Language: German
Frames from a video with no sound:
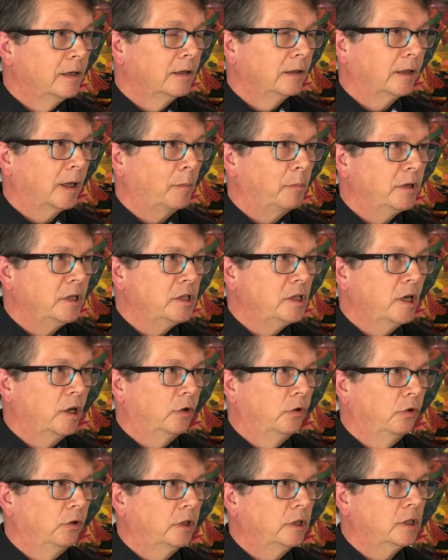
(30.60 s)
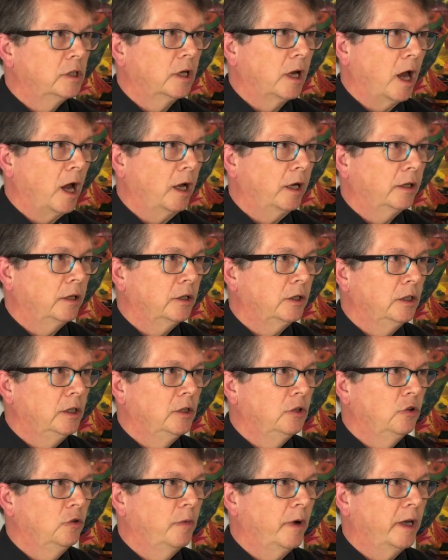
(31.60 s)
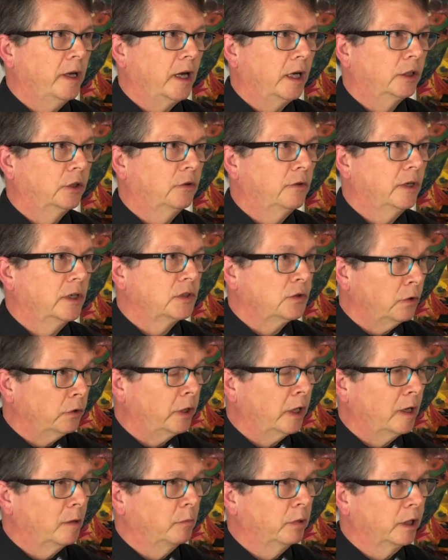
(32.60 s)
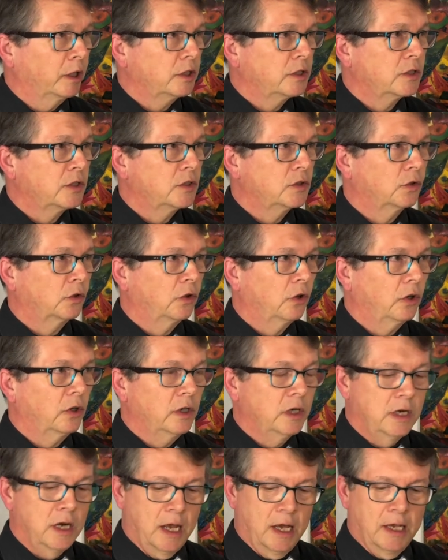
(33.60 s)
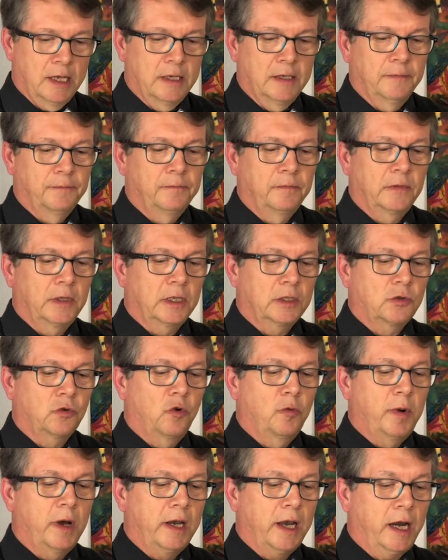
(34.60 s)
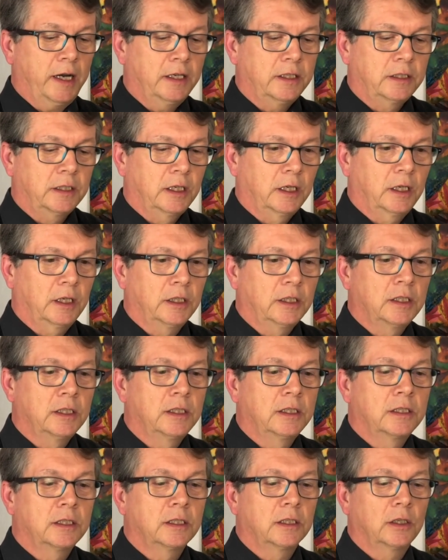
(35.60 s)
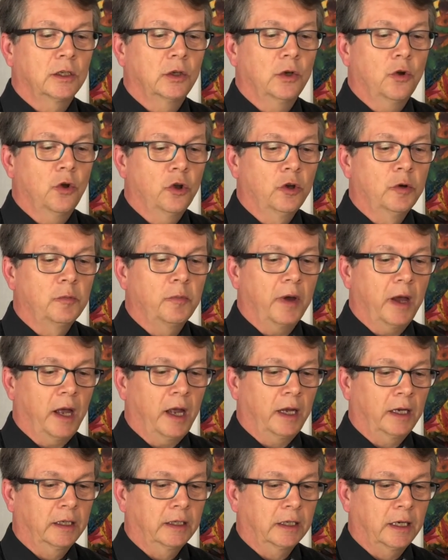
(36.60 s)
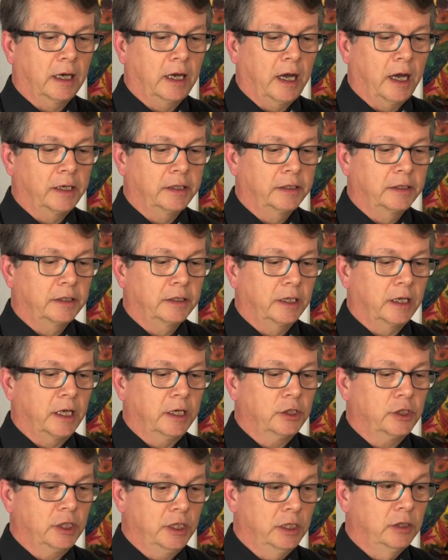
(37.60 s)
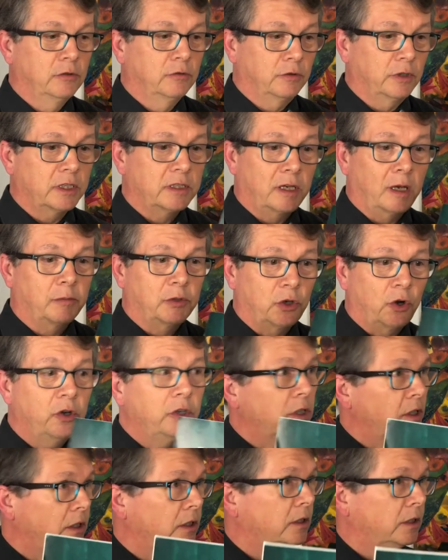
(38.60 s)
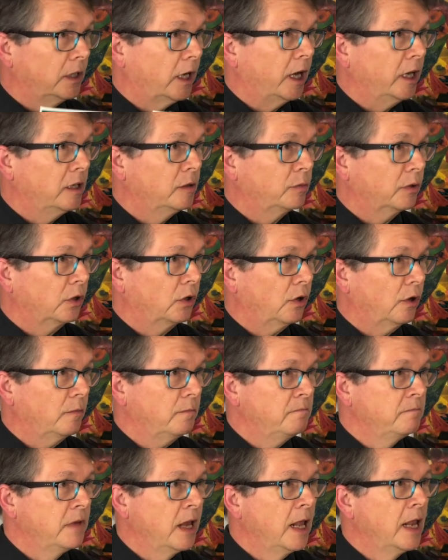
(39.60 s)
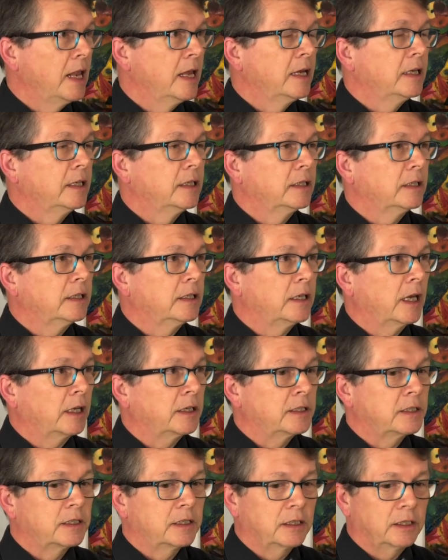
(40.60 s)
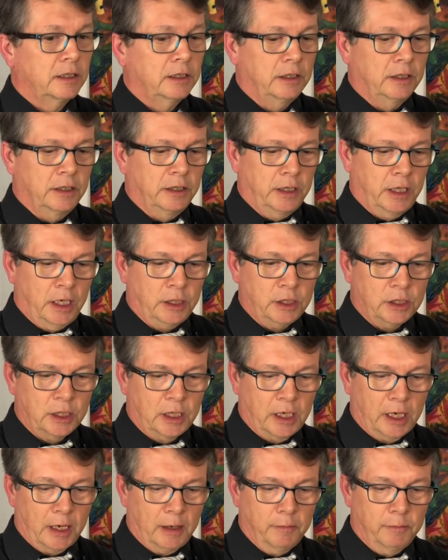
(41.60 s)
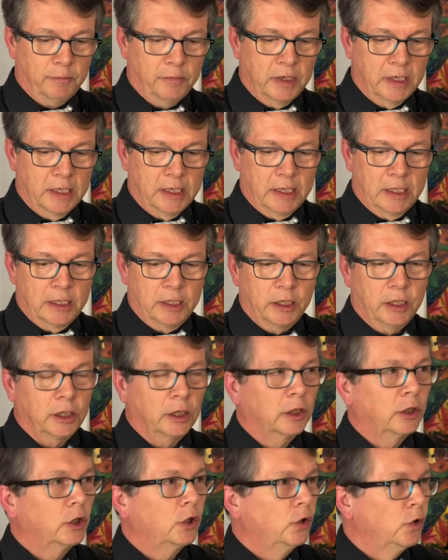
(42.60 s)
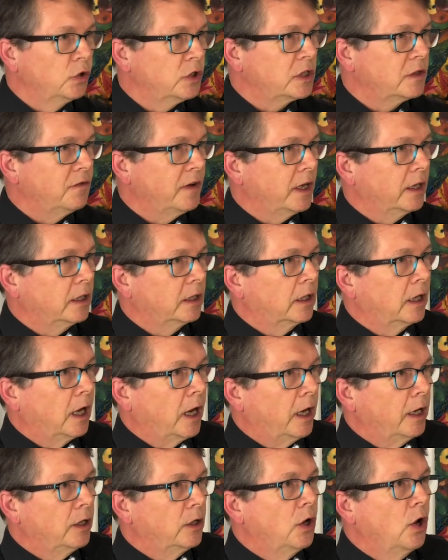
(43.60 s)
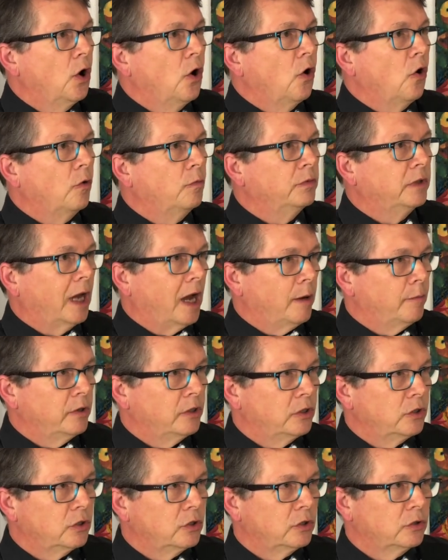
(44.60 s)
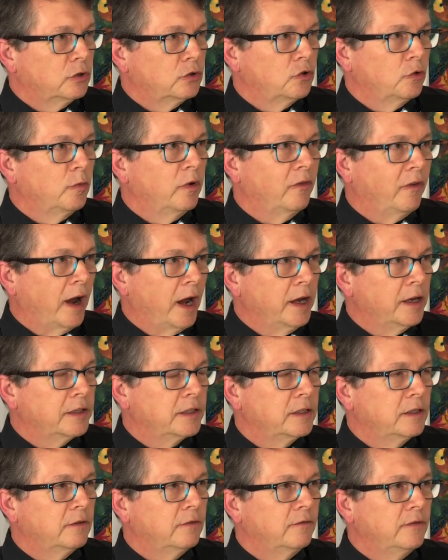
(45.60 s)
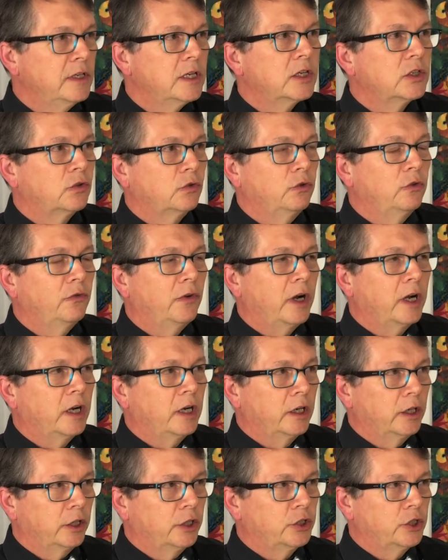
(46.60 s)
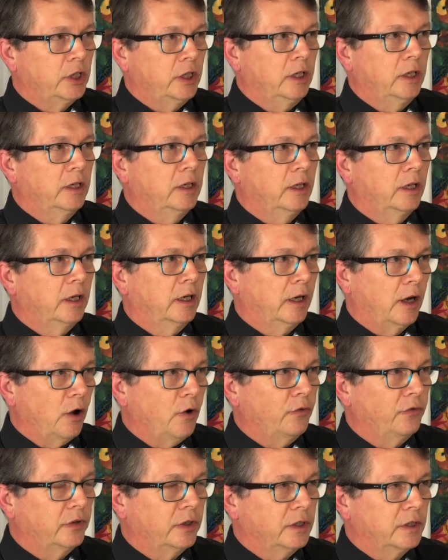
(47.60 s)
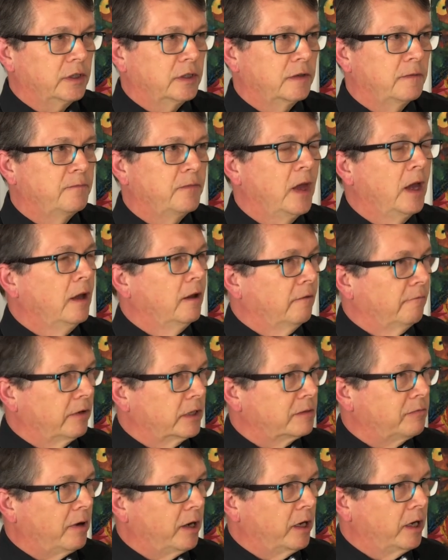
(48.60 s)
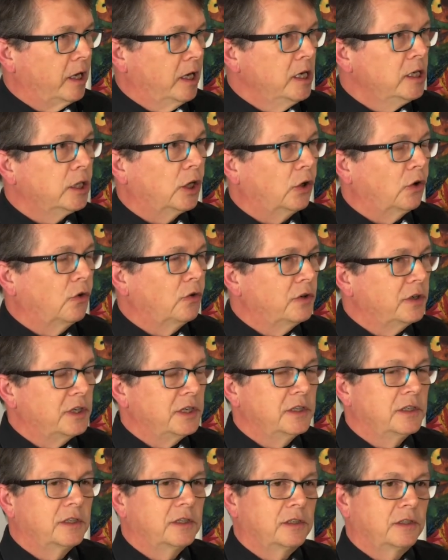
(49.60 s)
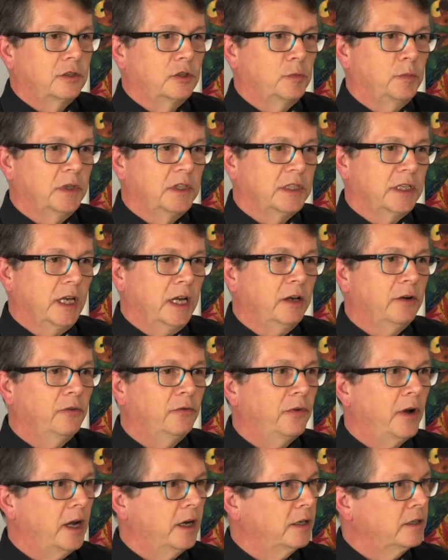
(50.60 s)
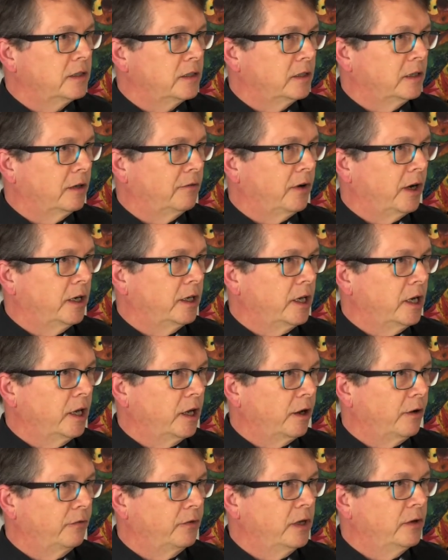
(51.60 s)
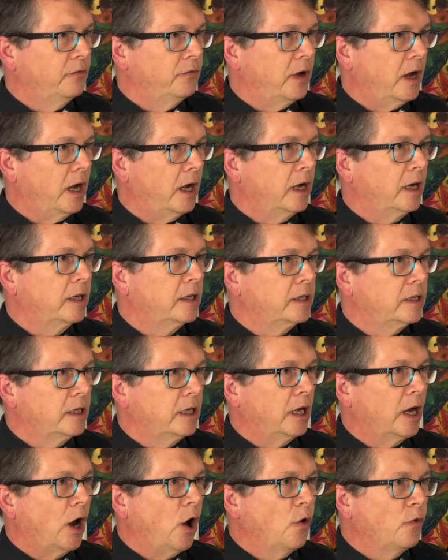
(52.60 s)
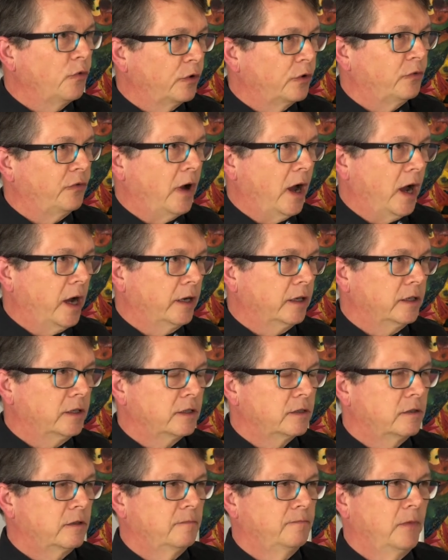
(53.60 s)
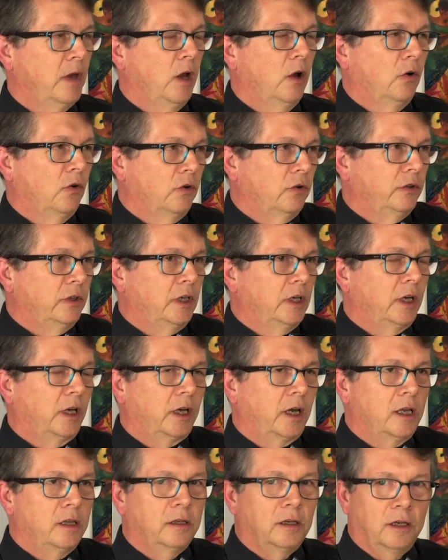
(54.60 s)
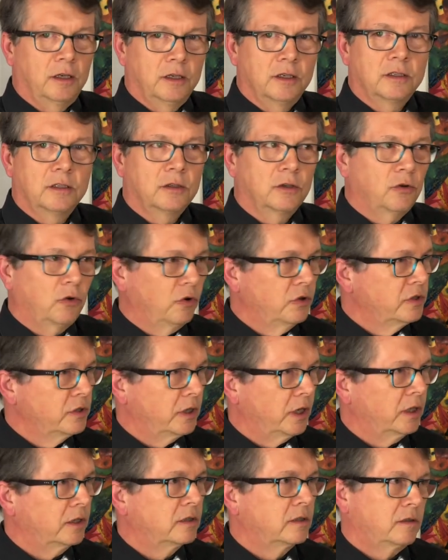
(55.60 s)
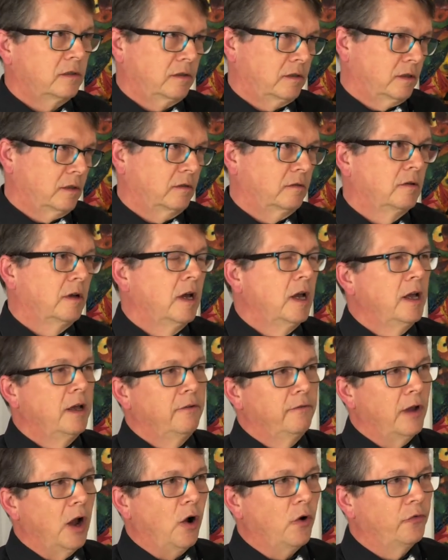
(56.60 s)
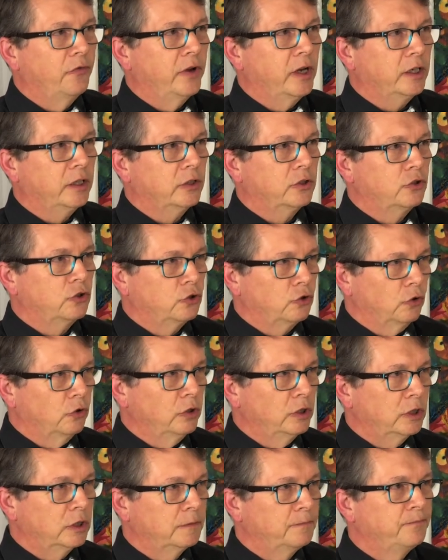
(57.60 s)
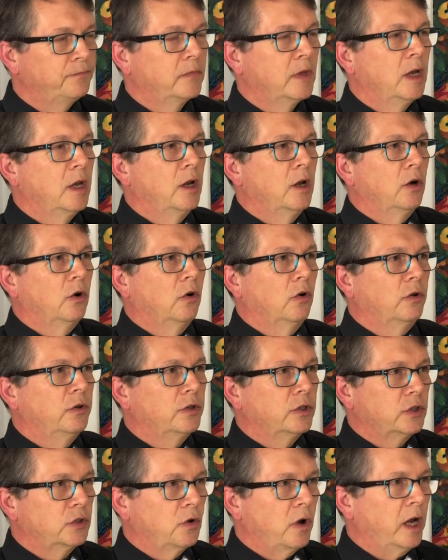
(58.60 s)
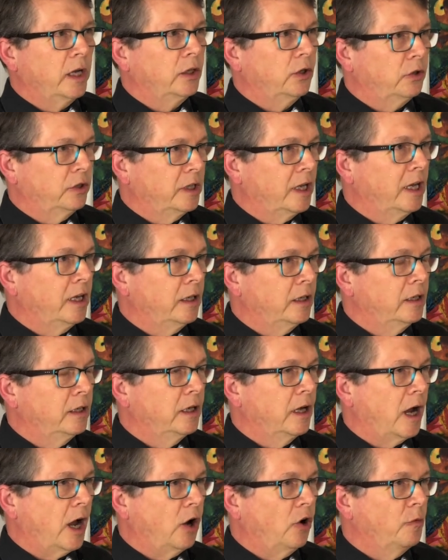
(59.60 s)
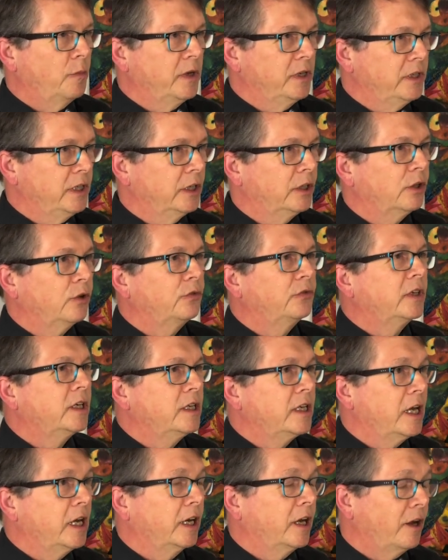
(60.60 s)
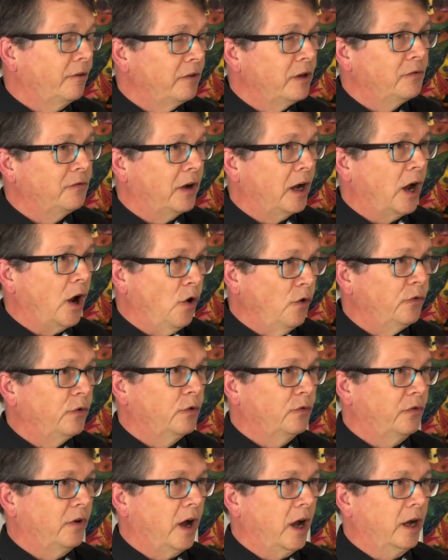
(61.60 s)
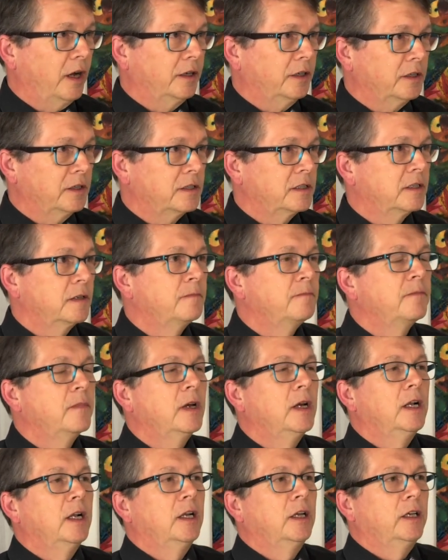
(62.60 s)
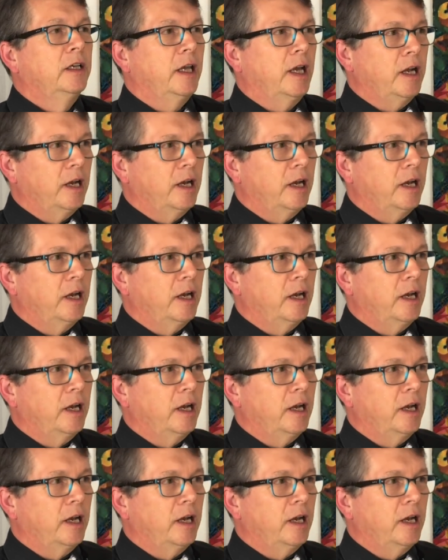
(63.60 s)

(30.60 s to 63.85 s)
Da bin ich in der glücklichen Lage, Ihnen über ein aktuelles Urteil berichten zu können. Das Oberlandesgericht äh, Nürnberg hat entschieden, und das habe ich heute in die Hand bekommen, dass äh, Dashcam äh, genutzt werden kann, um damit zu beweisen, wie das Unfallgeschehen gelaufen ist. Was war der Hintergrund dieses speziellen Falles? Hier war ein Lkw-Fahrer, der aufgefahren ist. Und jeder kennt ja diesen Grundsatz, wer auffährt, ist schuld. Und so hat auch derjenige argumentiert, auf den der Lkw-Fahrer aufgefahren ist. Der